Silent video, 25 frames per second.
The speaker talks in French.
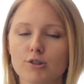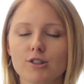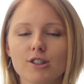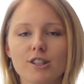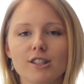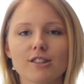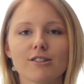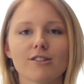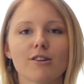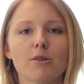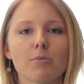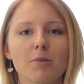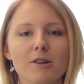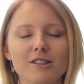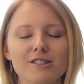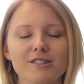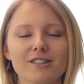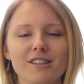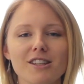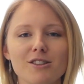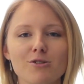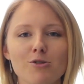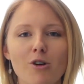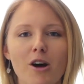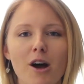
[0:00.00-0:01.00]
Petite euh,
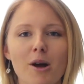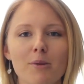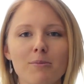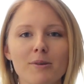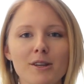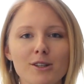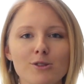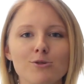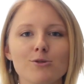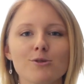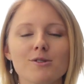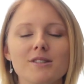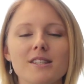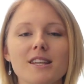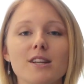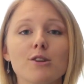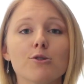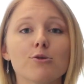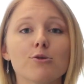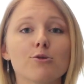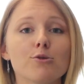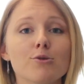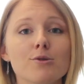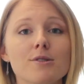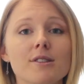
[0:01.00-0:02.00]
présentation rapide du
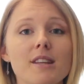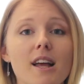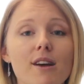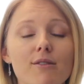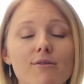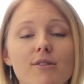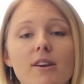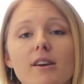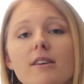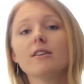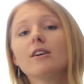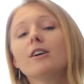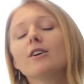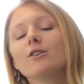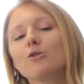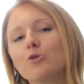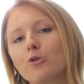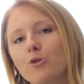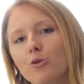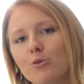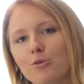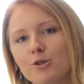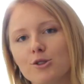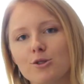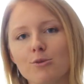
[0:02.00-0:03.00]
style gustavien,
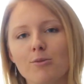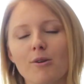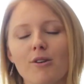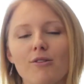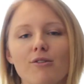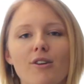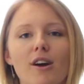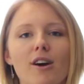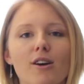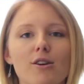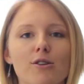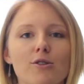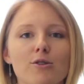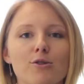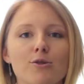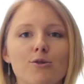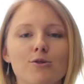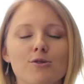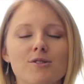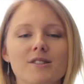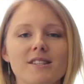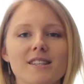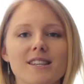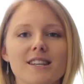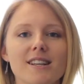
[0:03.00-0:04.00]
donc moi je préfère
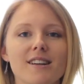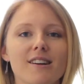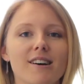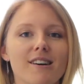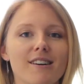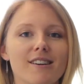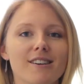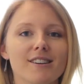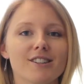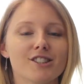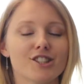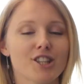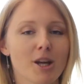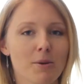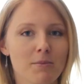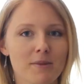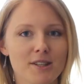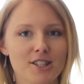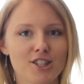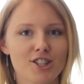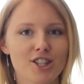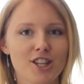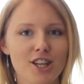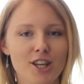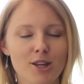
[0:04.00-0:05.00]
le style euh,
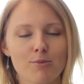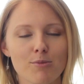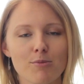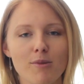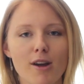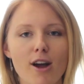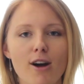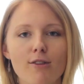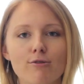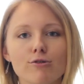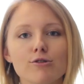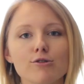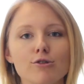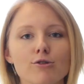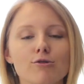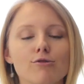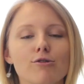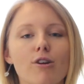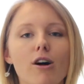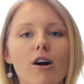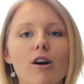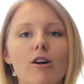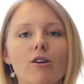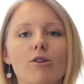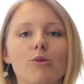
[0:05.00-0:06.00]
Chabichic mais à vous de
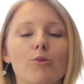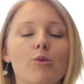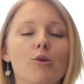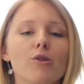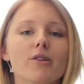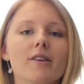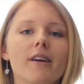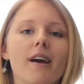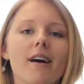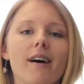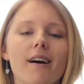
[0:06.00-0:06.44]
voir, bon il